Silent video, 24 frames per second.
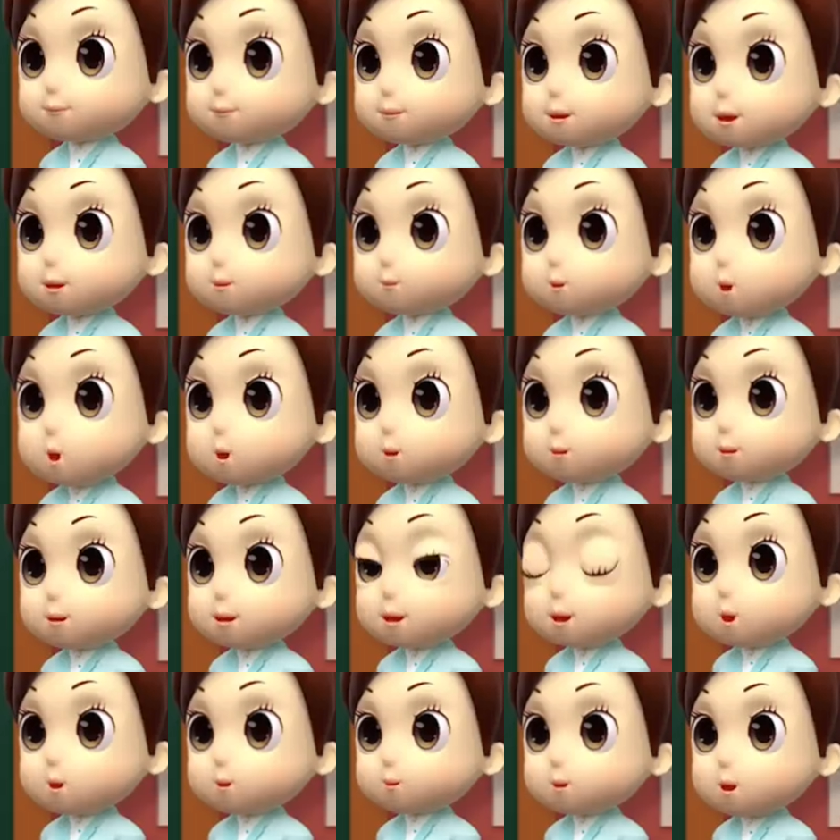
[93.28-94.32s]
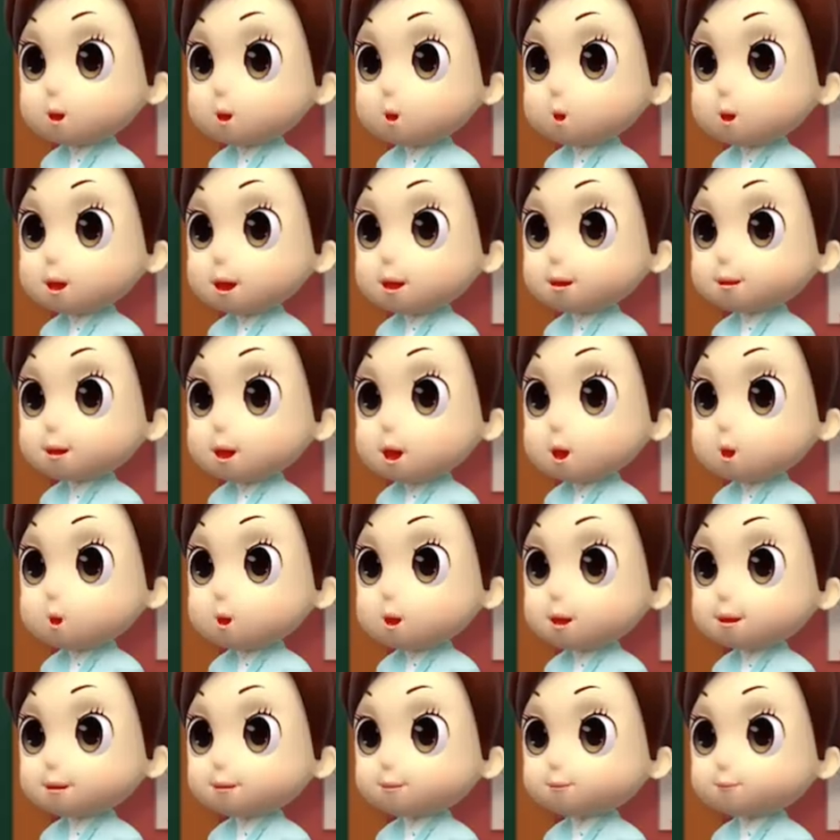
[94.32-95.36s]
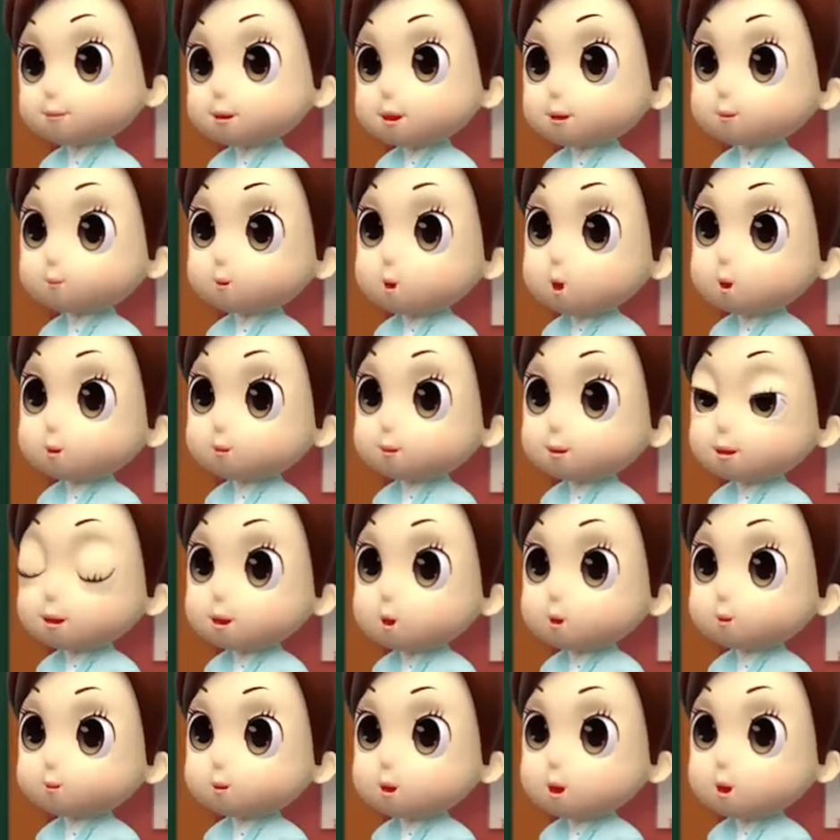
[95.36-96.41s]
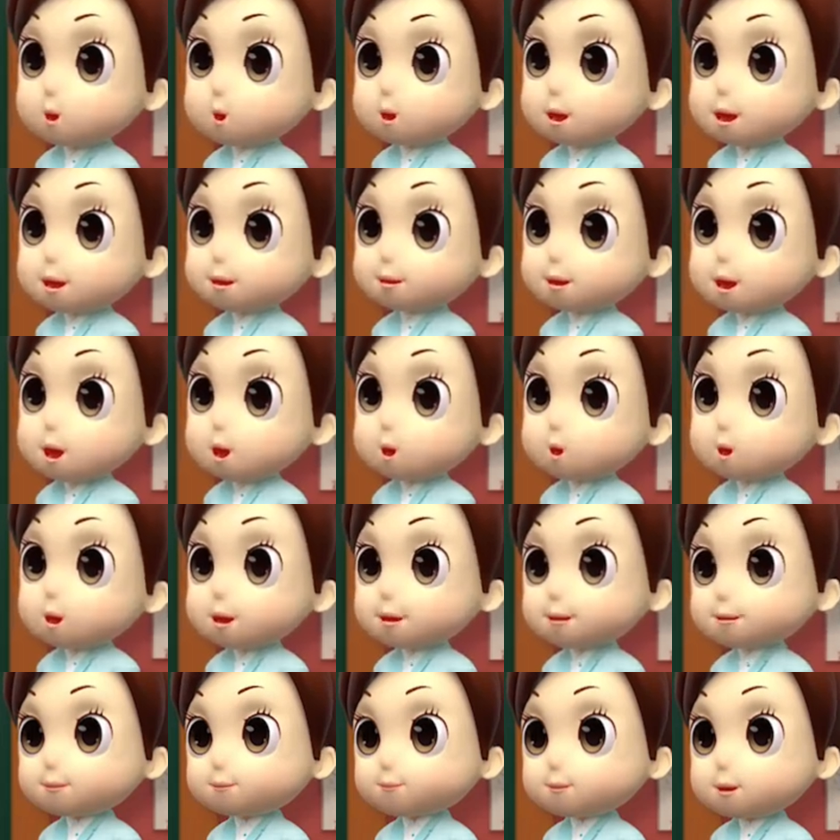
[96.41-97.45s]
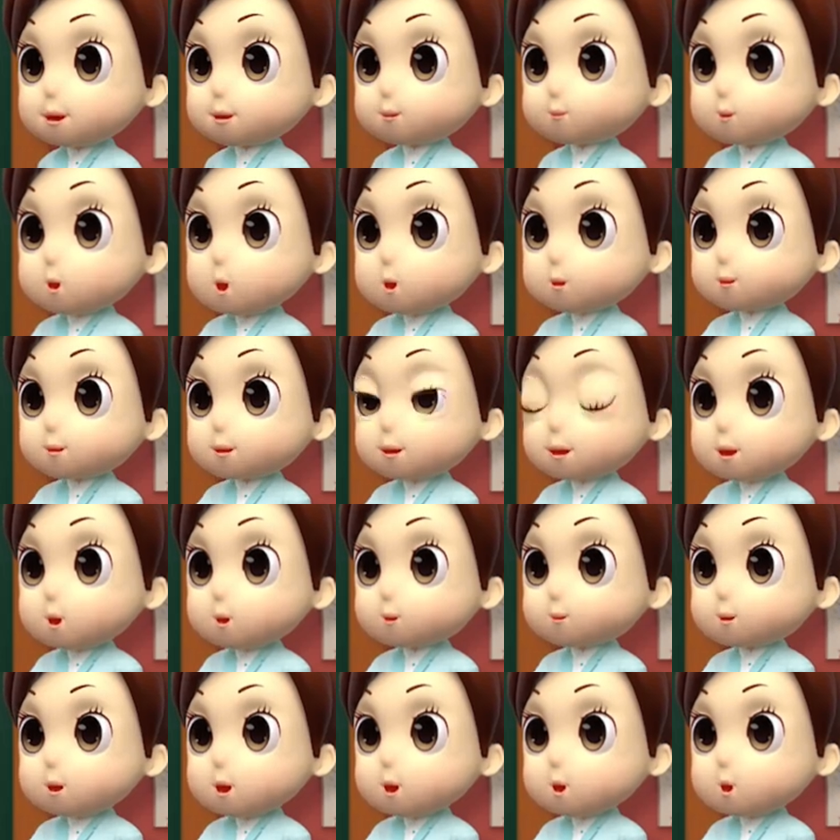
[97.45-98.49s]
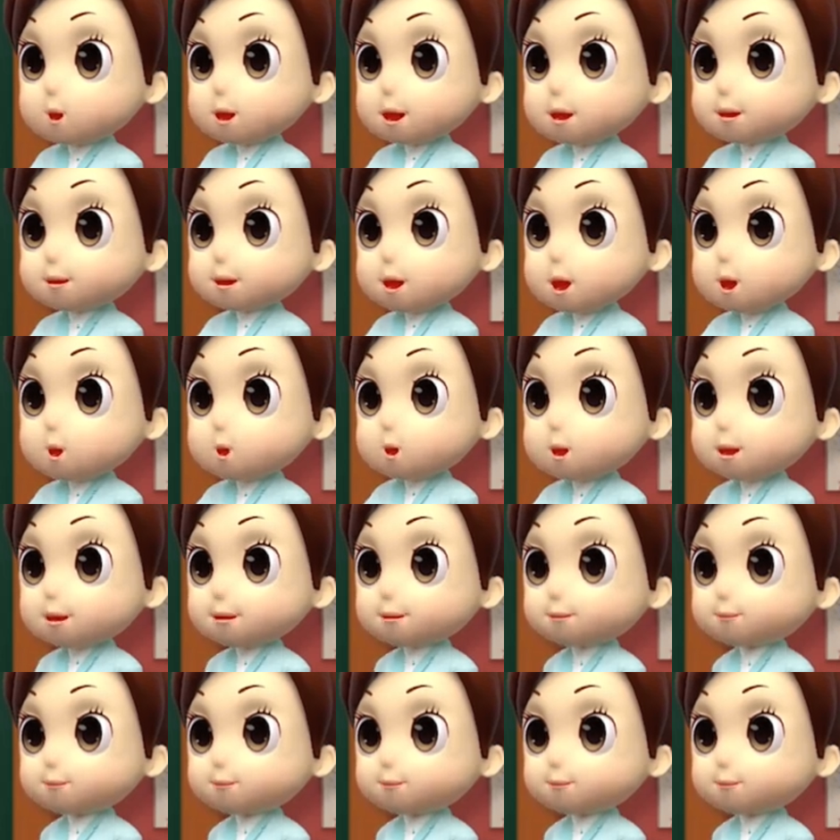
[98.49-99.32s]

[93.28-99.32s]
Câu hỏi của Tít rất hay Để biết đại từ là gì Các em cùng cô tìm hiểu ví dụ sau